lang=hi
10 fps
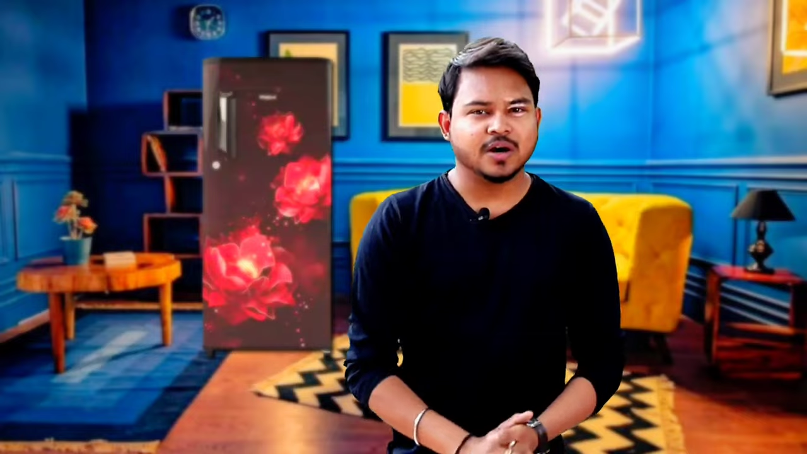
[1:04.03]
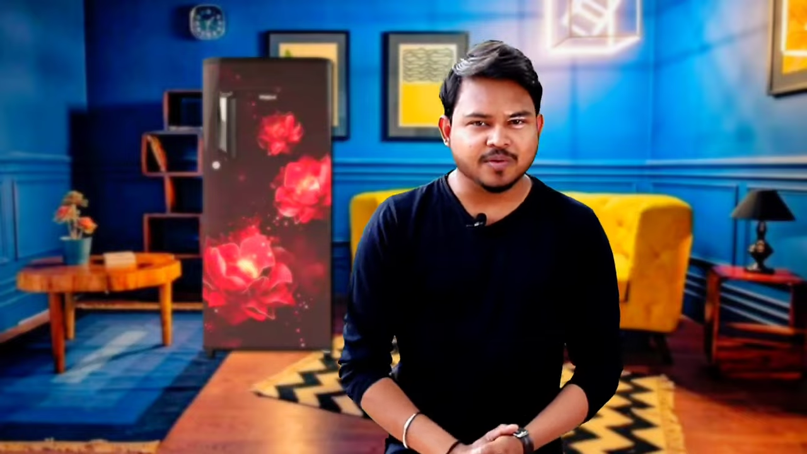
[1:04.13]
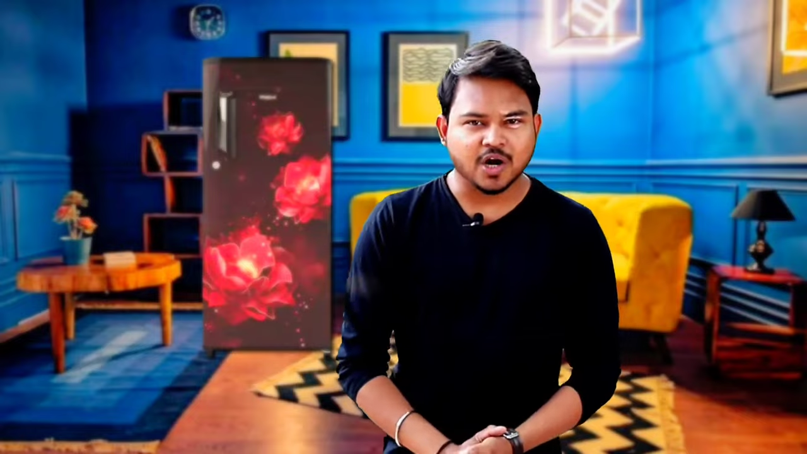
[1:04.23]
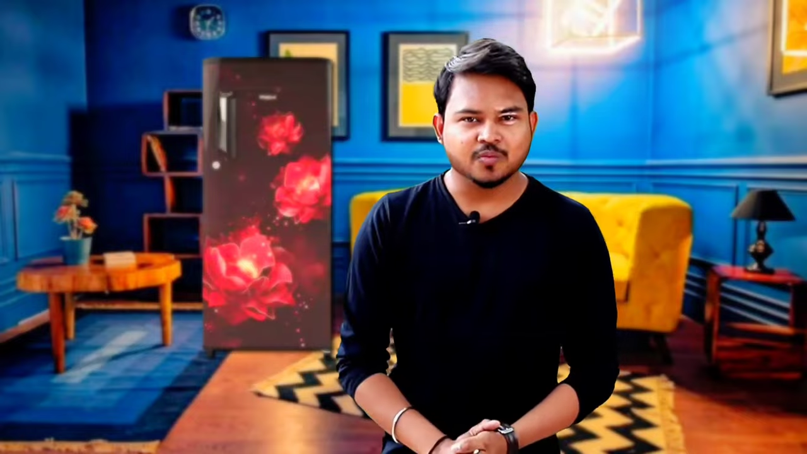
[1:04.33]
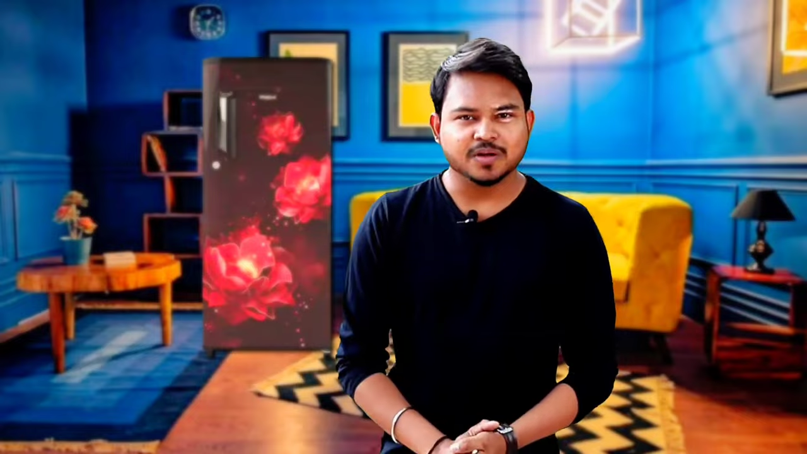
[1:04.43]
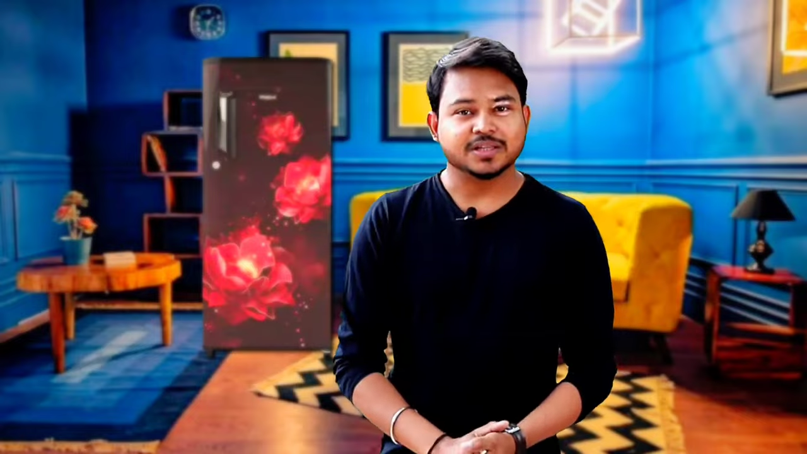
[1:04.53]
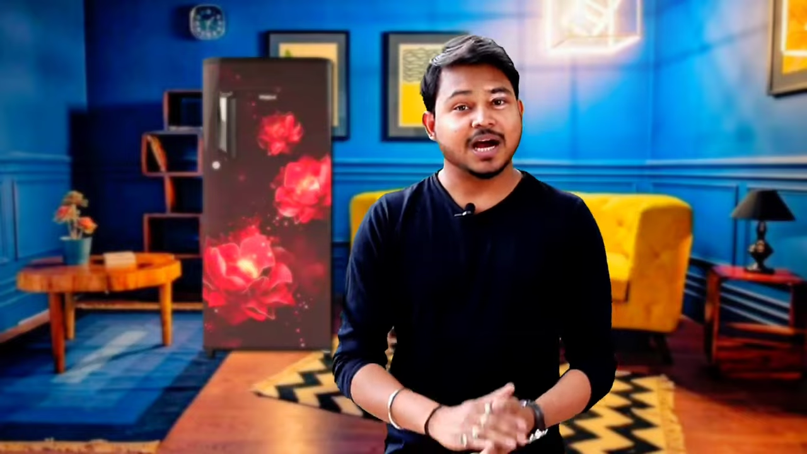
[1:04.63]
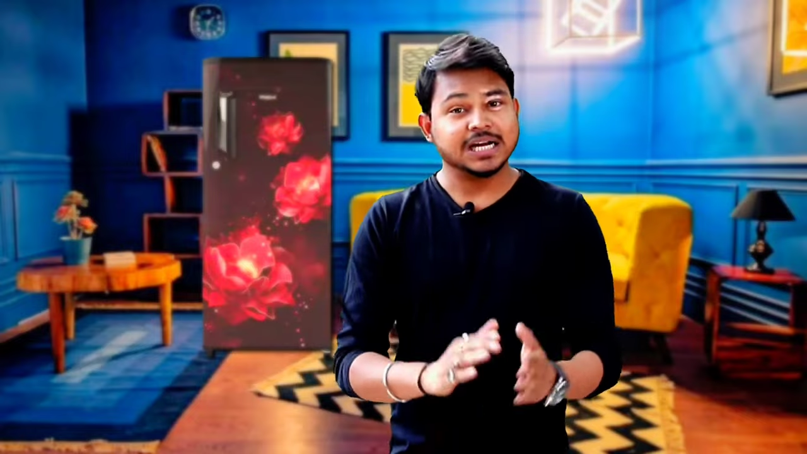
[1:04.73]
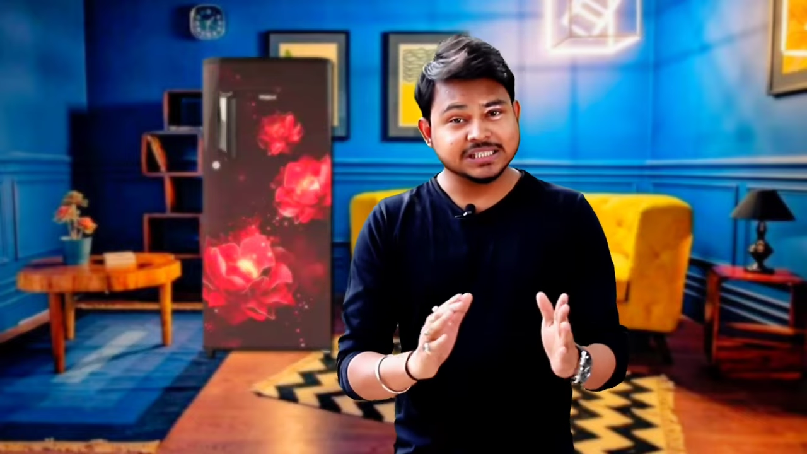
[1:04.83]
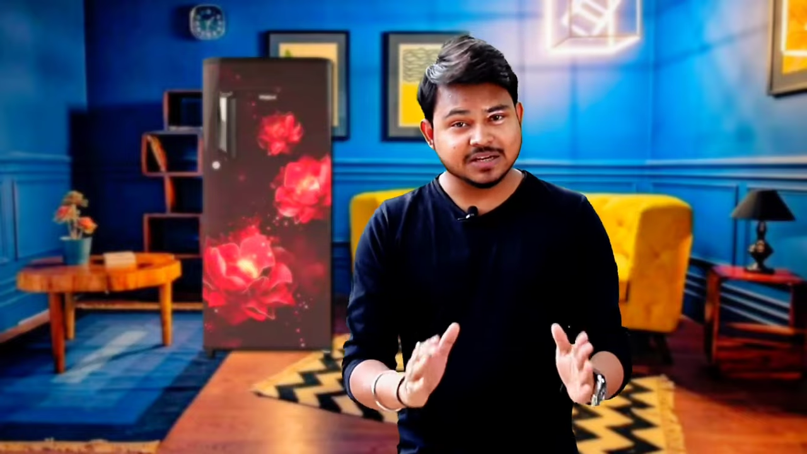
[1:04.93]
घबराओ मत
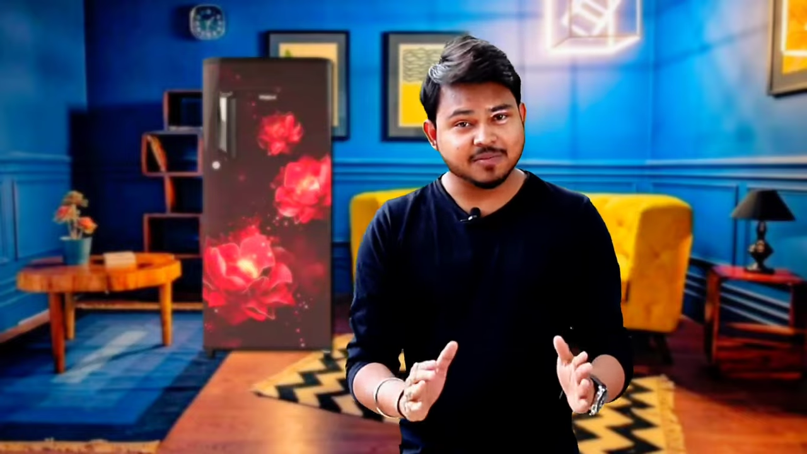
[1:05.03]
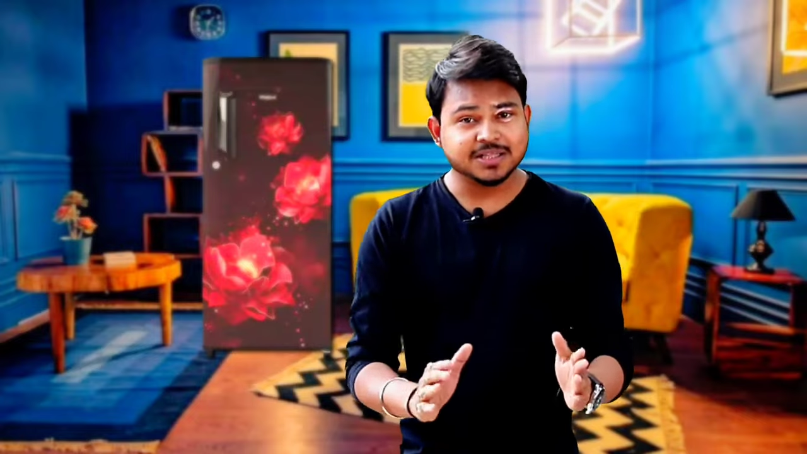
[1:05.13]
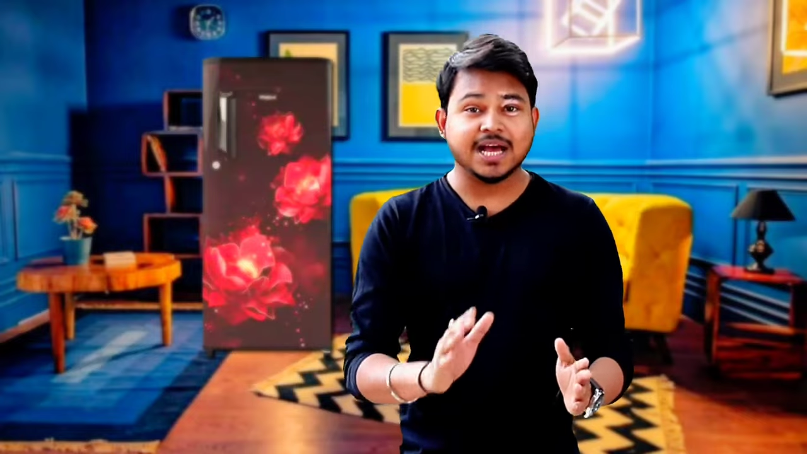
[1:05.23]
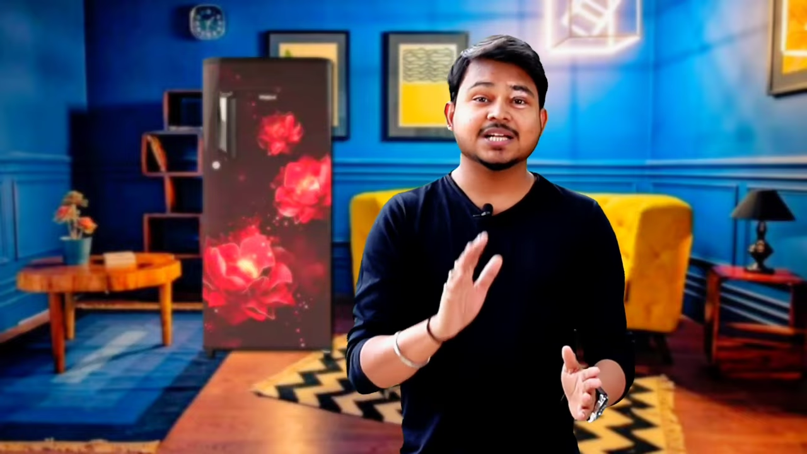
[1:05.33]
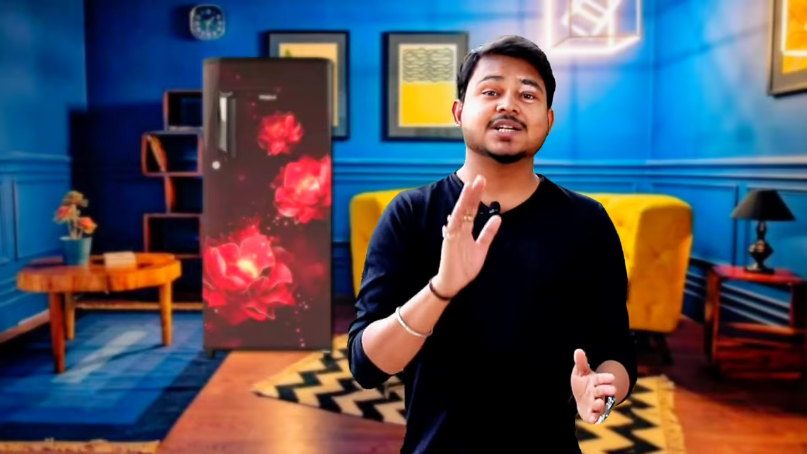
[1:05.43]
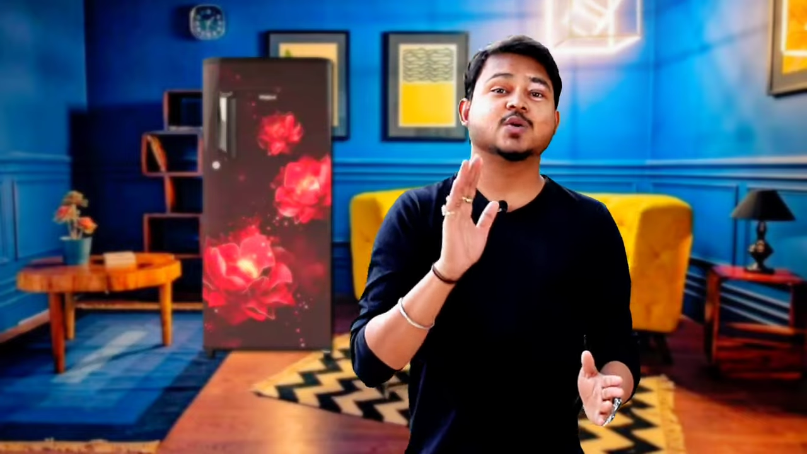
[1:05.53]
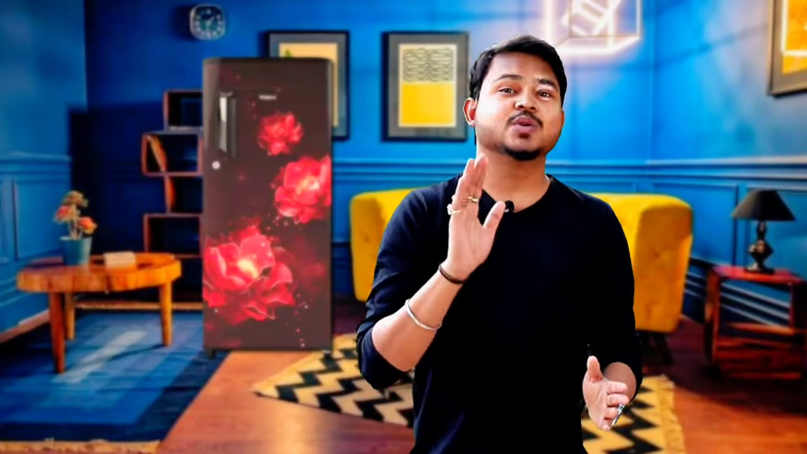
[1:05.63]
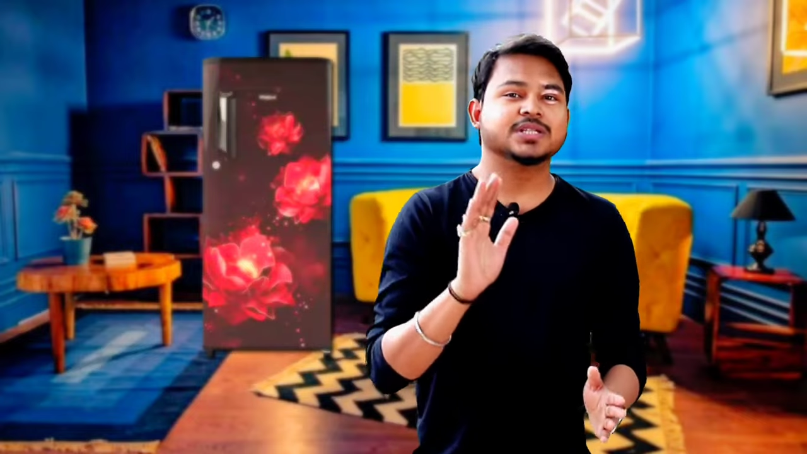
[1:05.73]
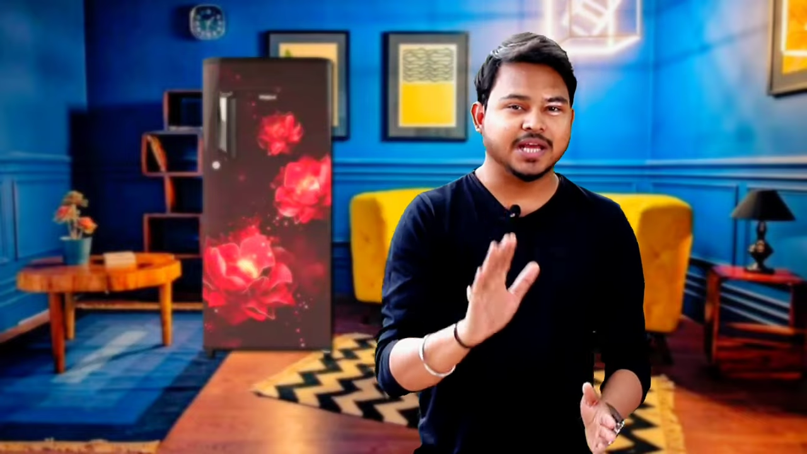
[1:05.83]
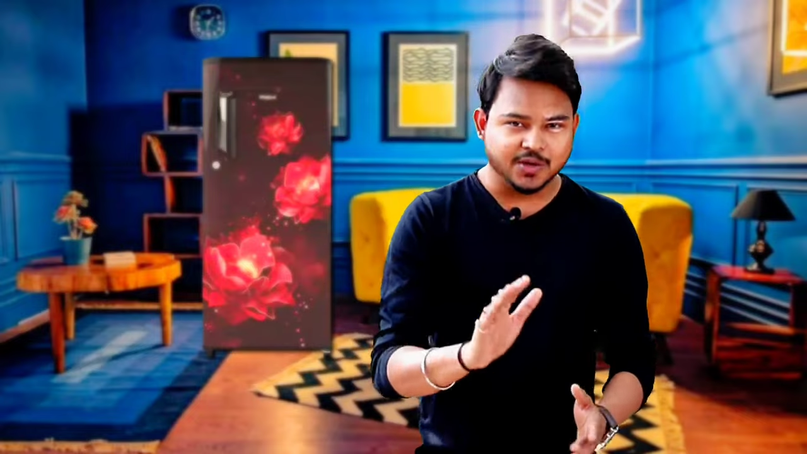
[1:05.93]
आज के बाद ऐसा
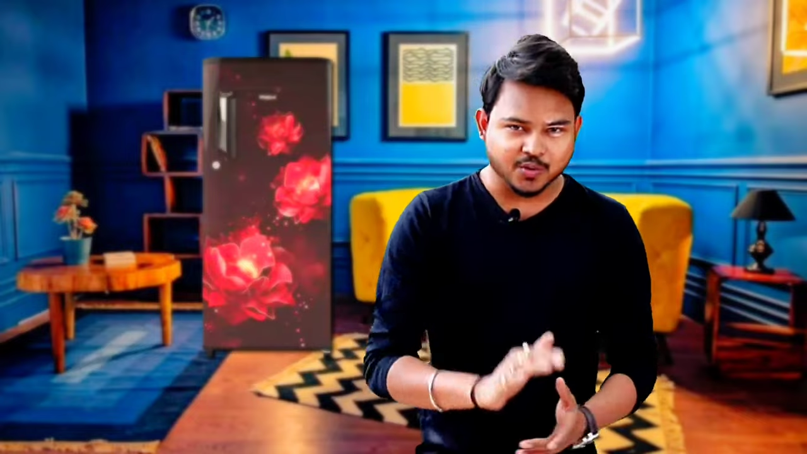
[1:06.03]
कुछ नहीं